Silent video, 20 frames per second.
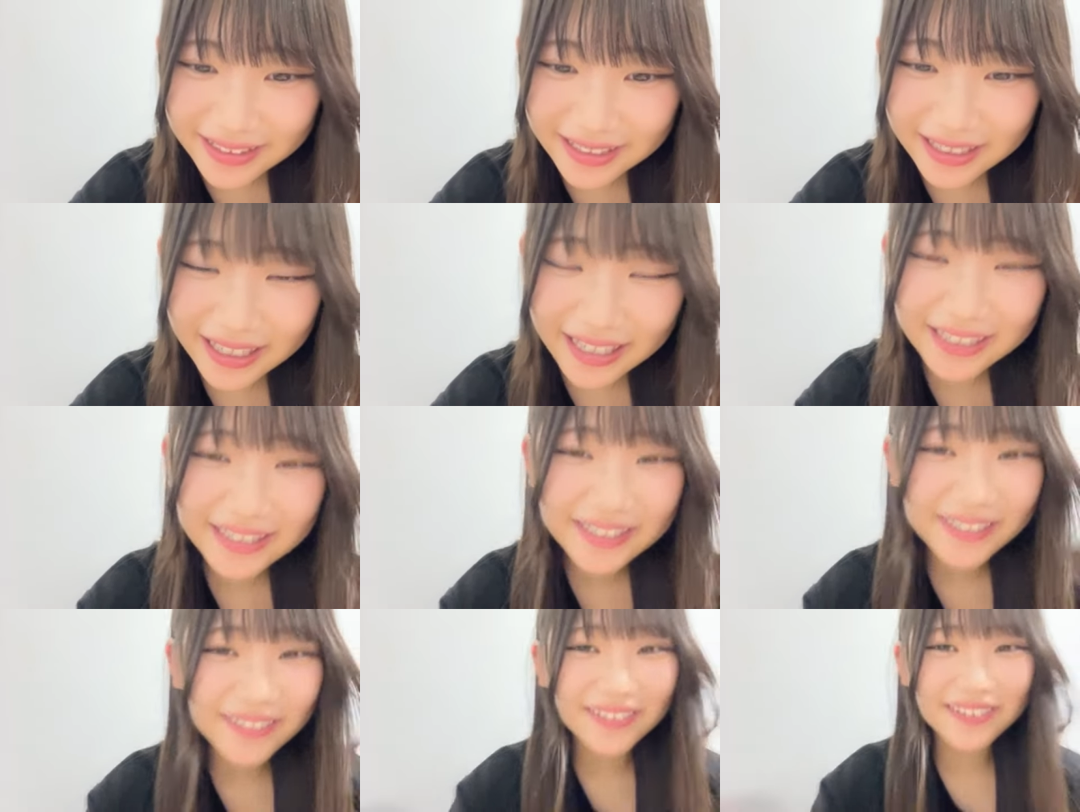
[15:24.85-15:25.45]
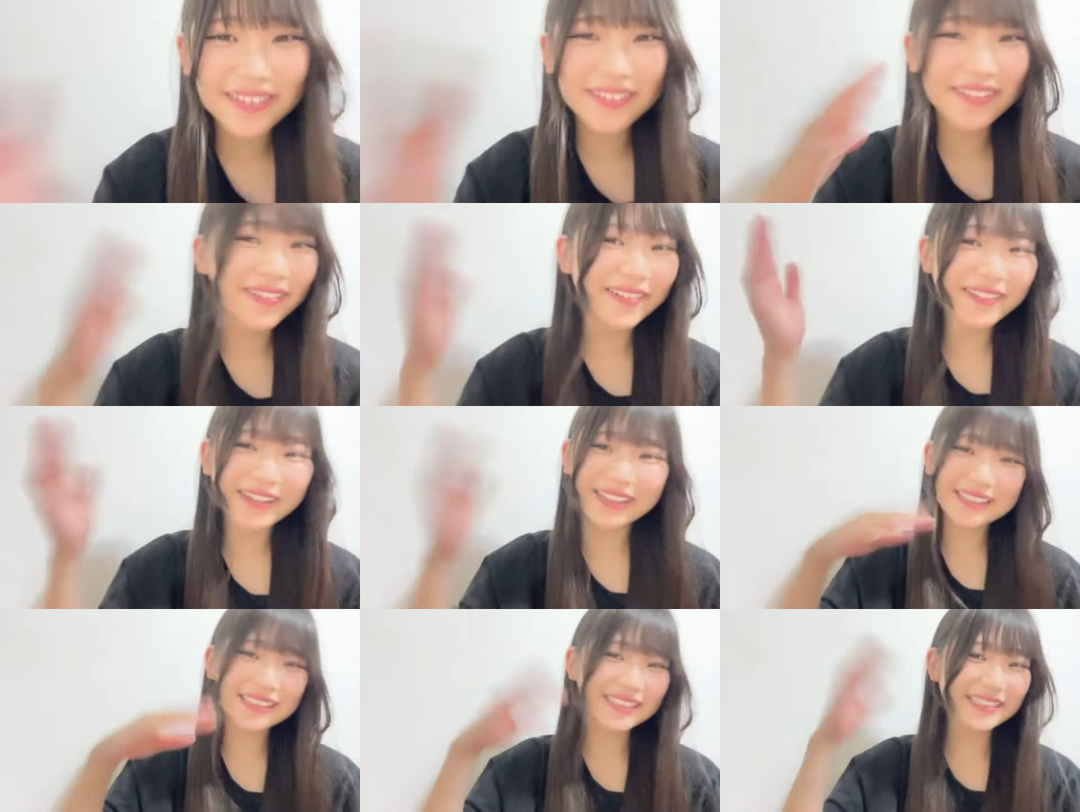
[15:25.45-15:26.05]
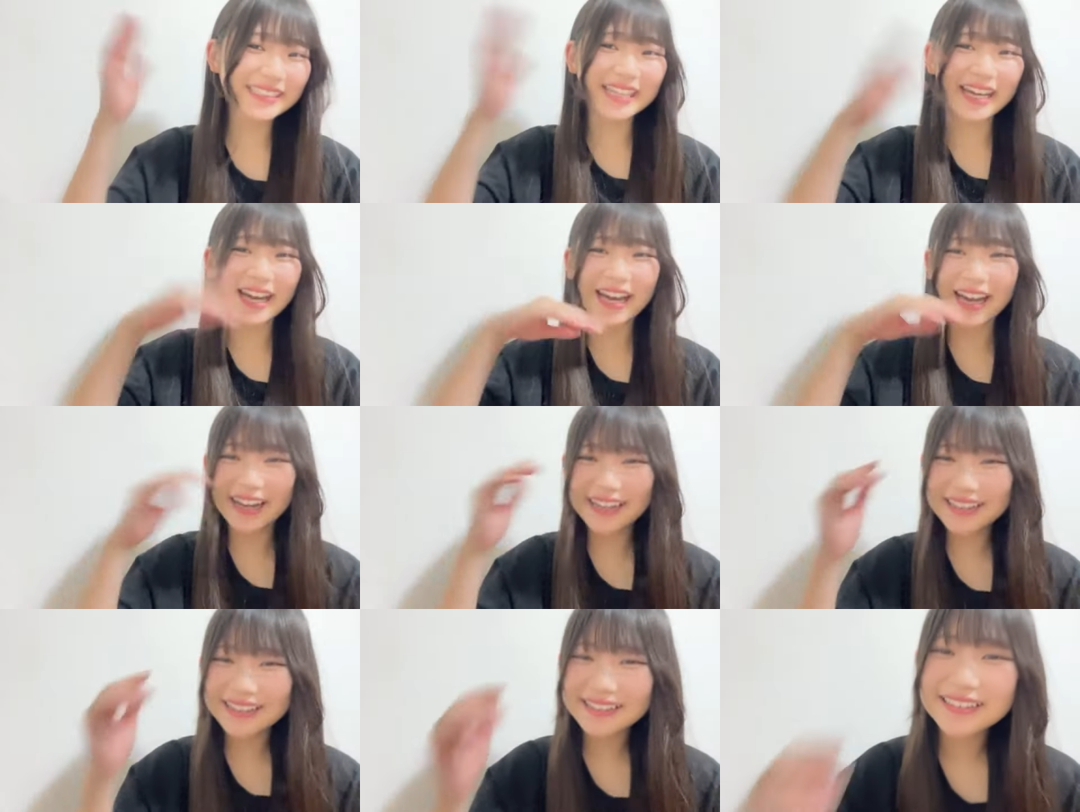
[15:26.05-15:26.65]
半行ど間違う
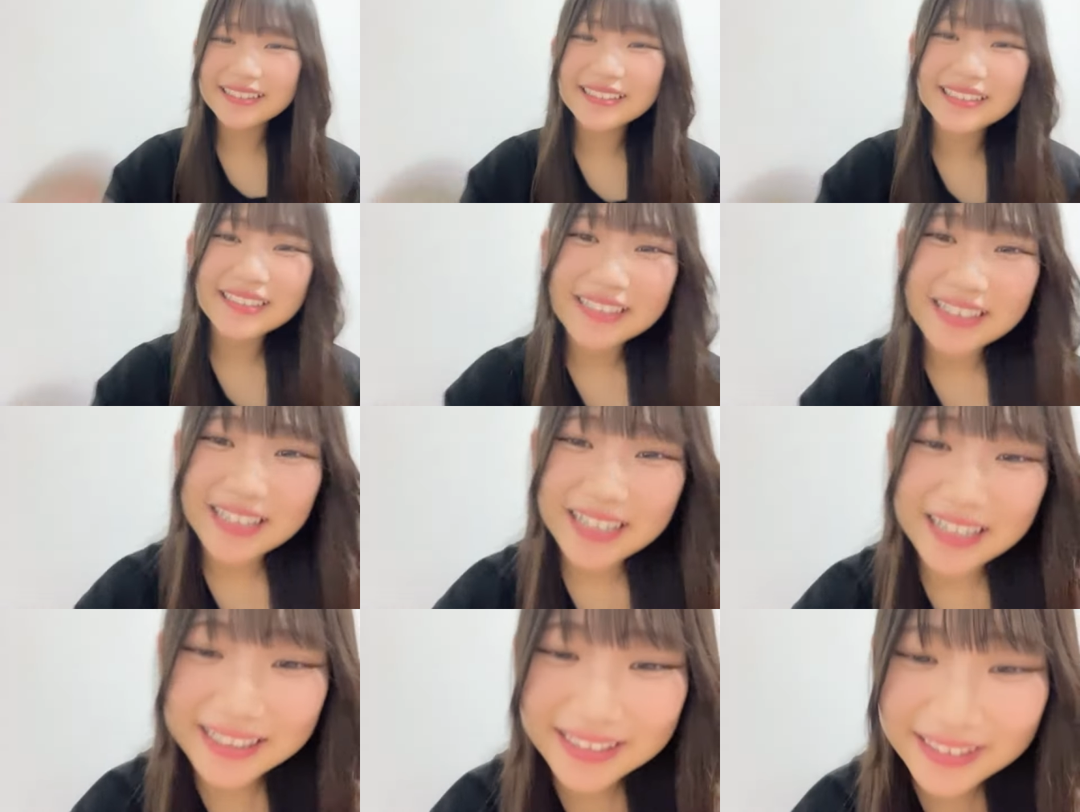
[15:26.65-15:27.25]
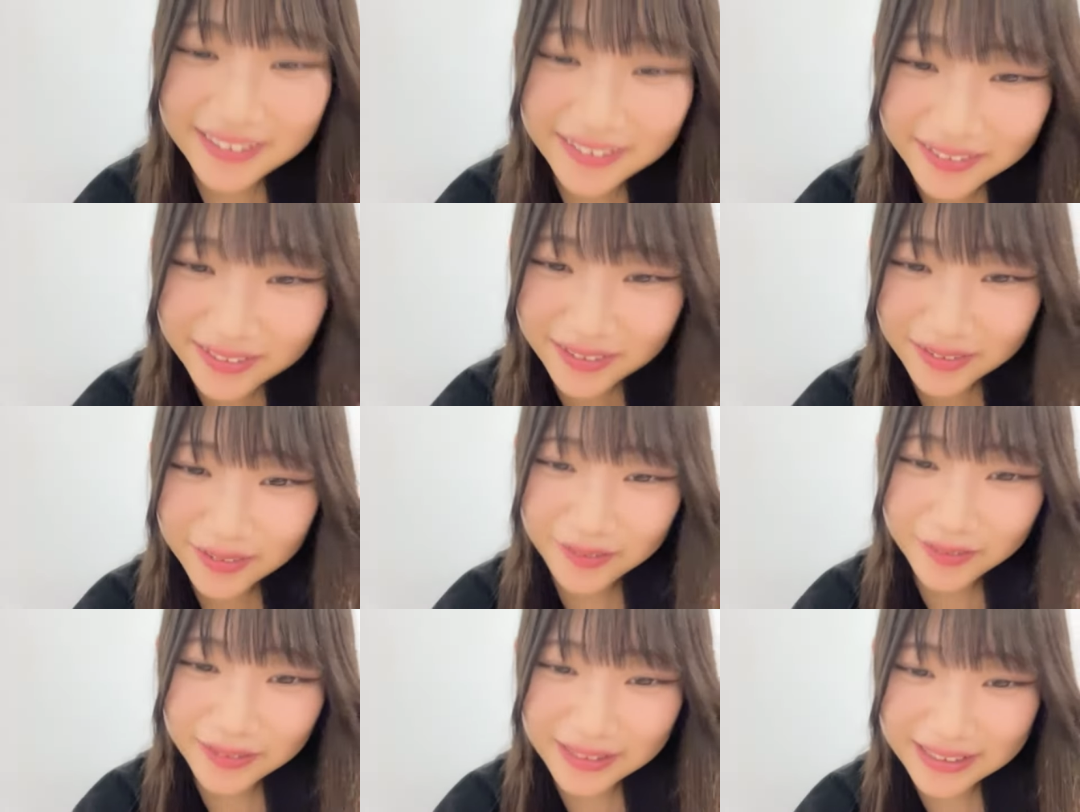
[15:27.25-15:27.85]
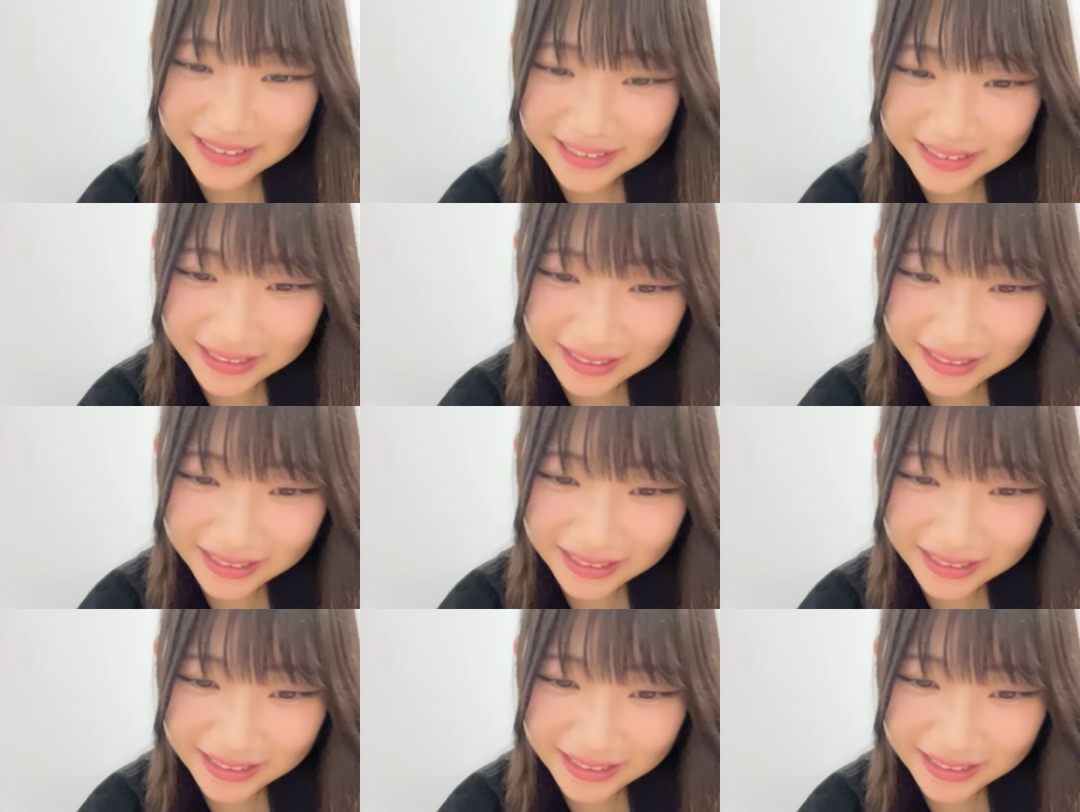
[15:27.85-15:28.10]
半行ど間違い